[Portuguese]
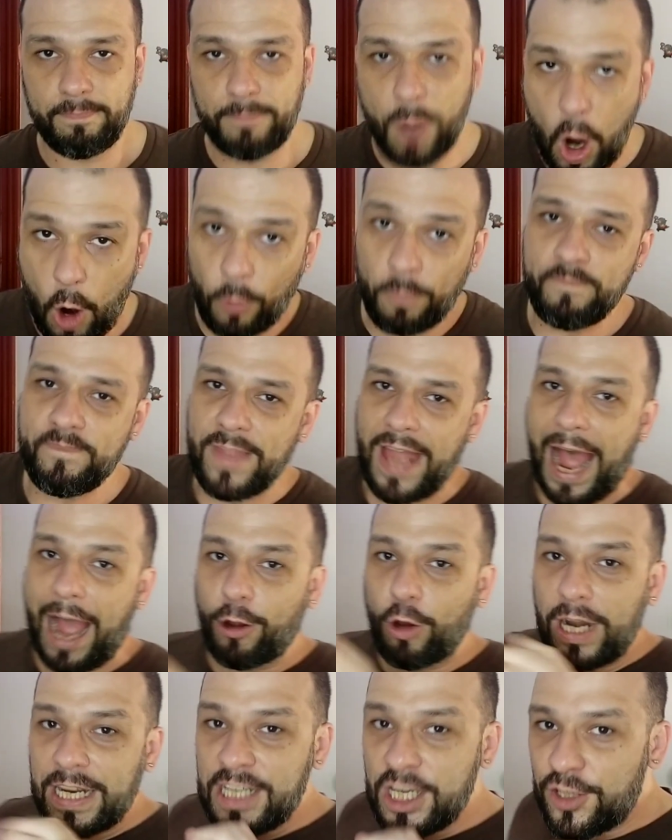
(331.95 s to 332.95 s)
Bom,
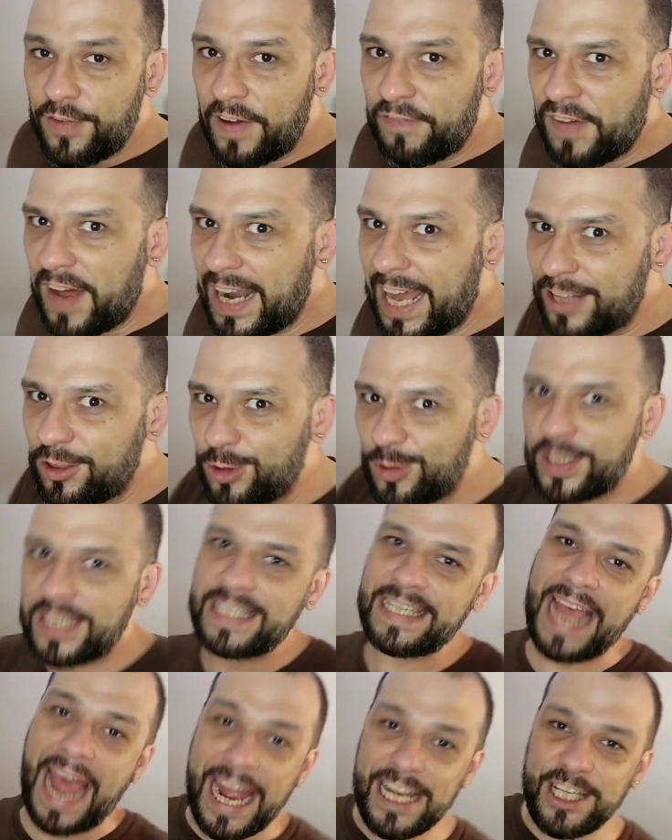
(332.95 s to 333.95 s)
agora a gente vai falar do
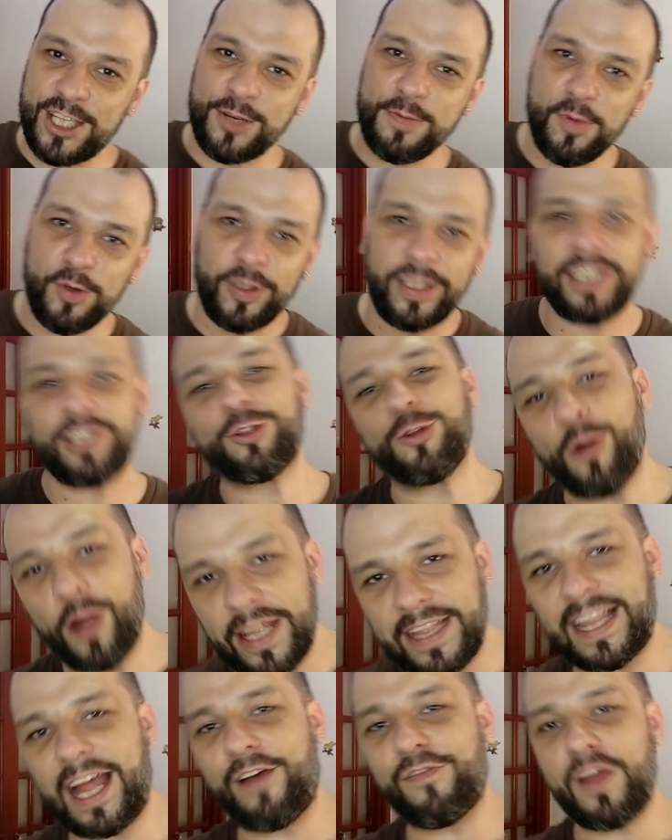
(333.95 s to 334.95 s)
sétimo e do
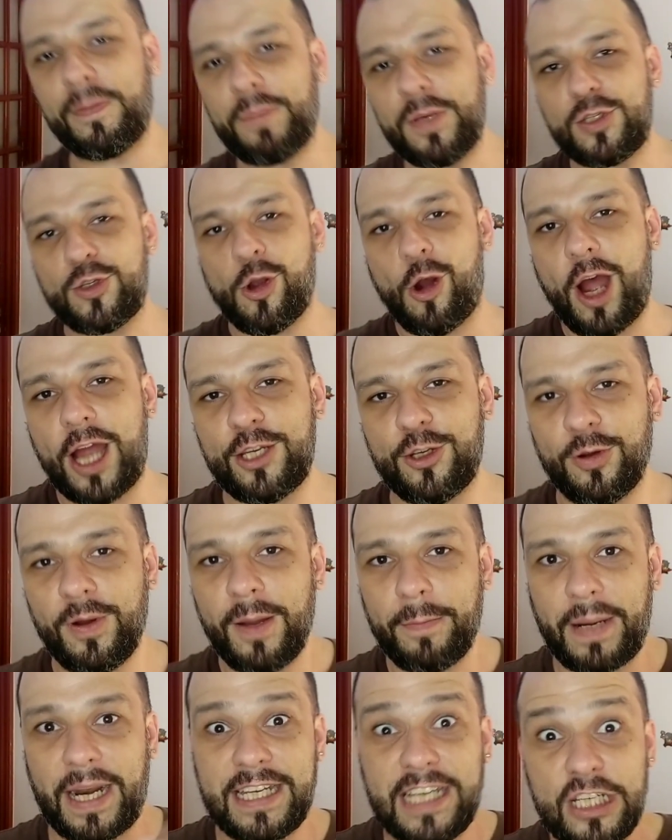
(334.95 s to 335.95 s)
oitavo episódio,
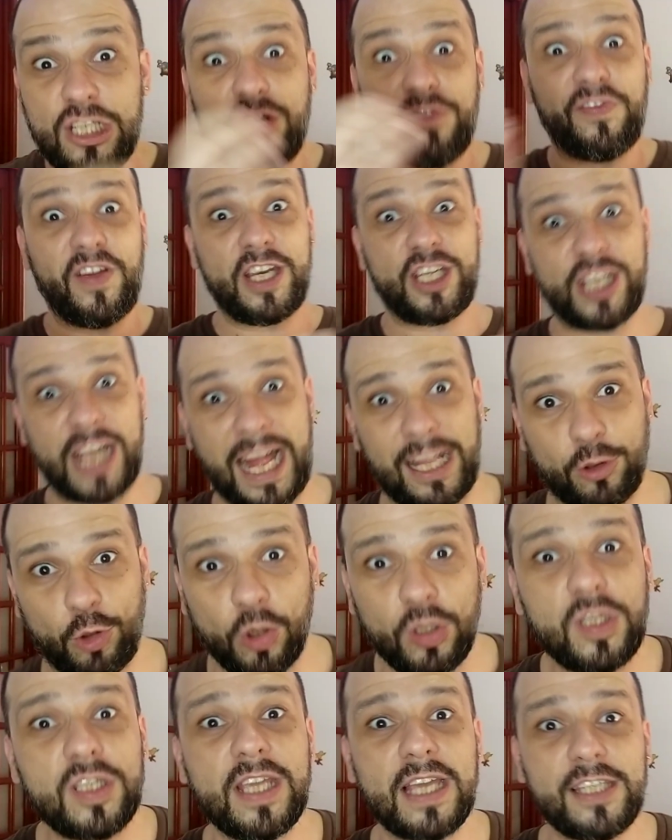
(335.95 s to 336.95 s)
para a gente fechar
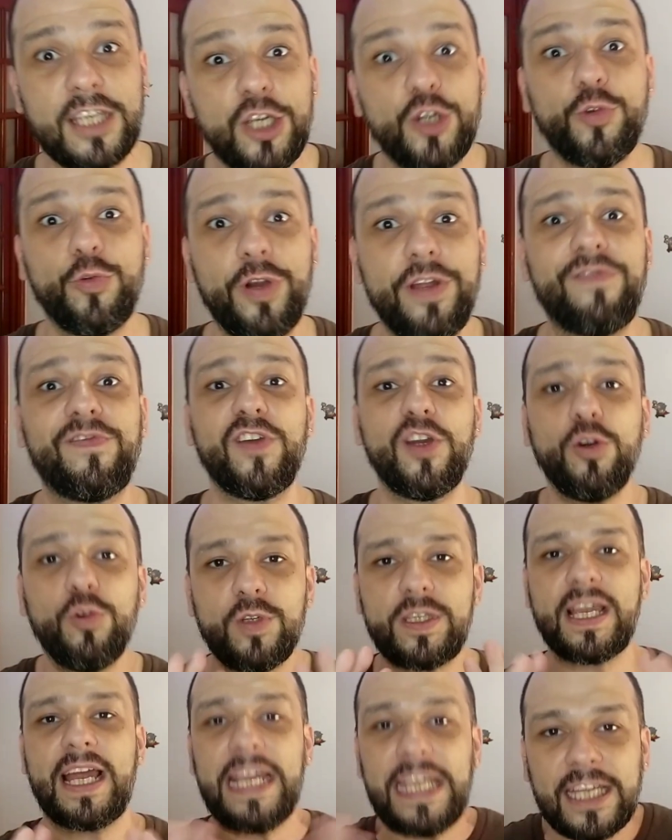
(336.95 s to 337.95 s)
todos esses
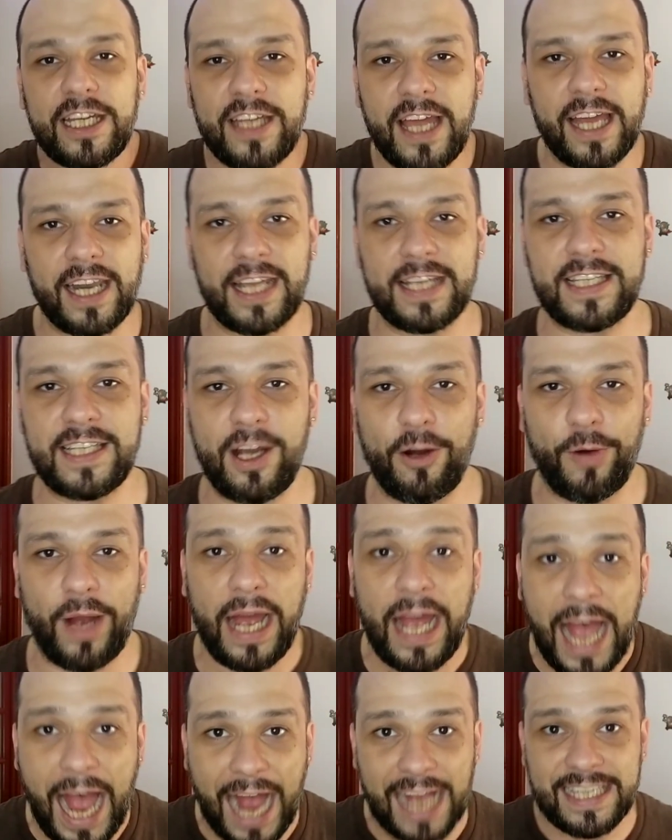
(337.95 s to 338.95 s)
reviews aí em
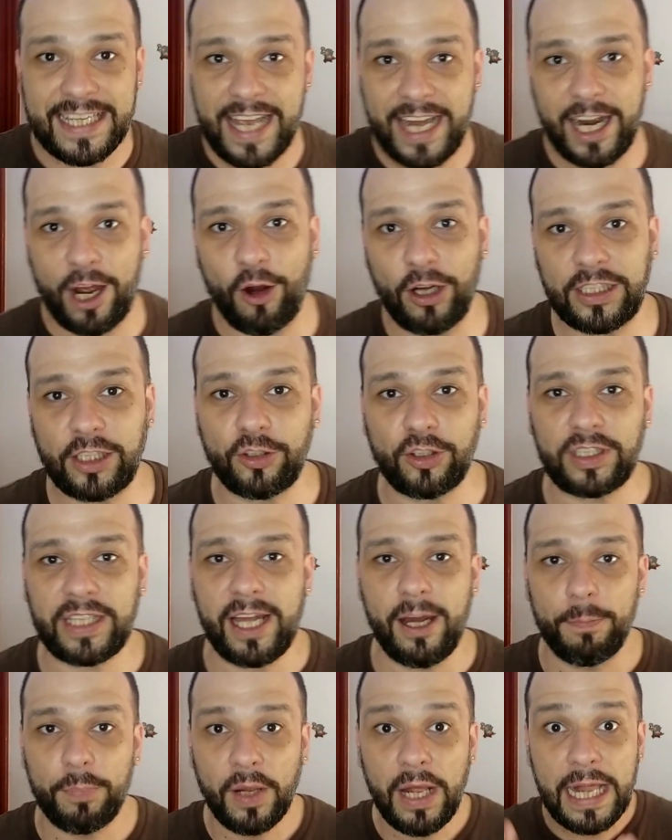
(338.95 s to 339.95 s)
relação à série a Roda do
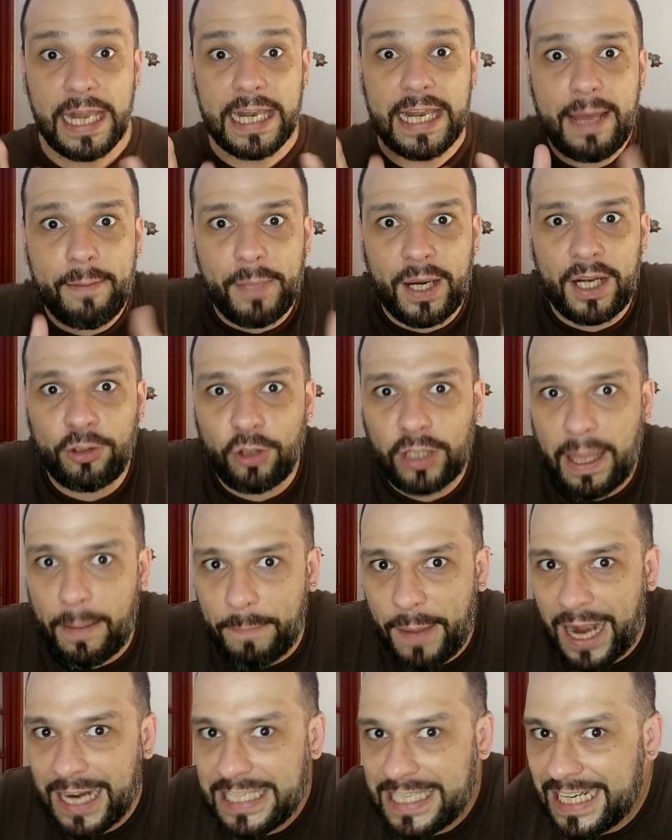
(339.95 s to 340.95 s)
Tempo. Lembrando que a
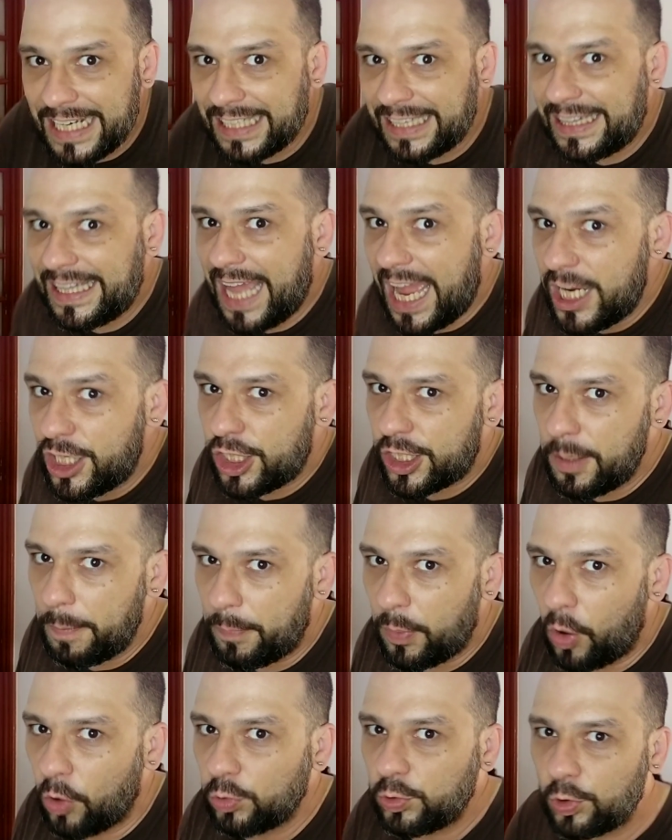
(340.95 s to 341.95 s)
partir deste
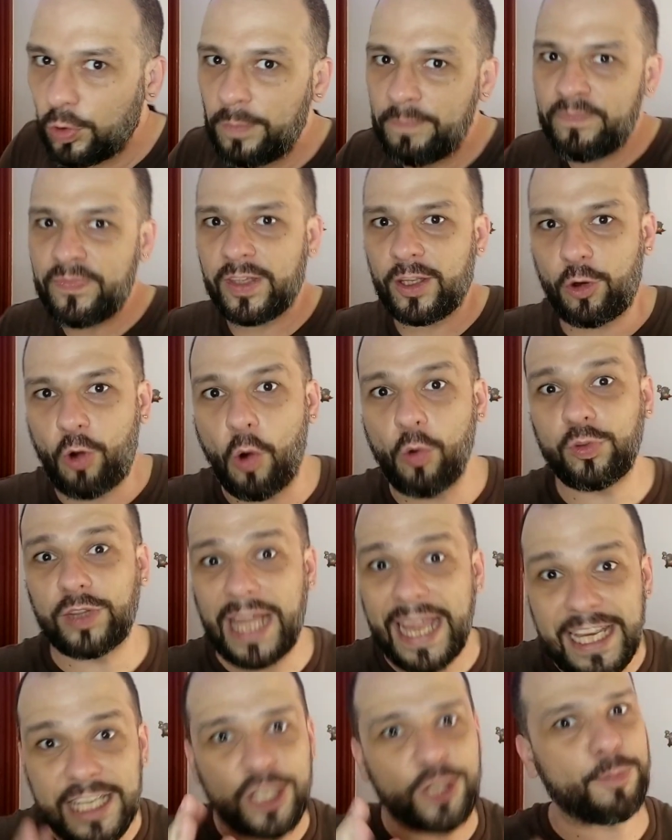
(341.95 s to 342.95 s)
ponto
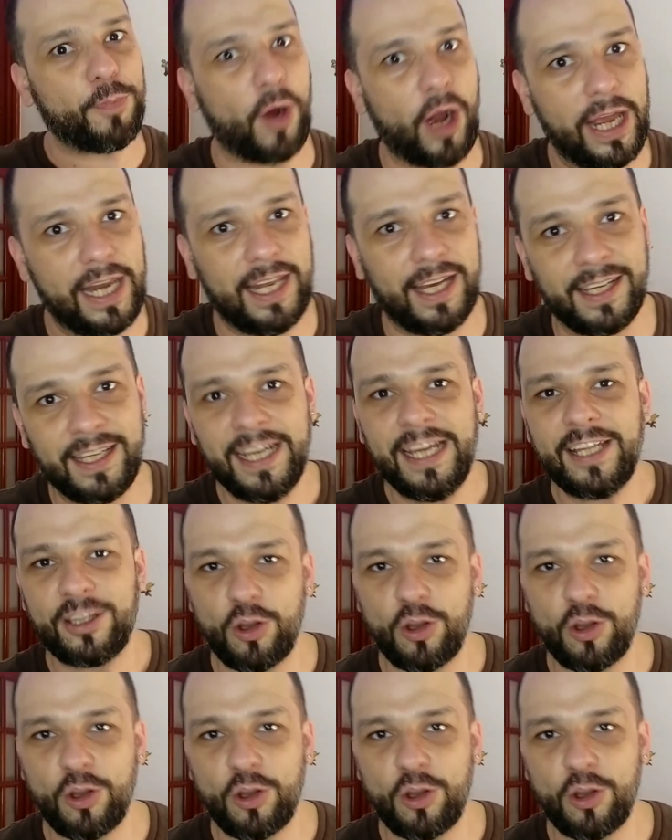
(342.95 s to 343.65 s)
contém spoiler.